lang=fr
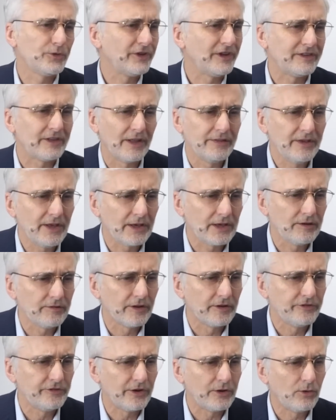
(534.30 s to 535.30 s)
cette année qui
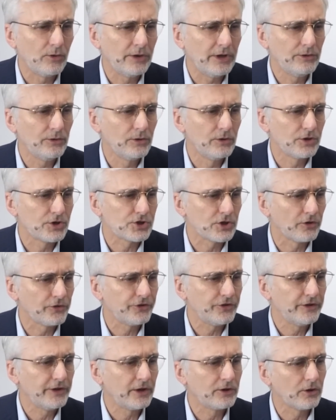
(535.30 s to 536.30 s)
vient de s'écouler de
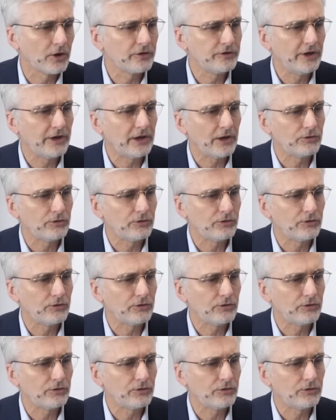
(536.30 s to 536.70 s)
Chanty Décorté,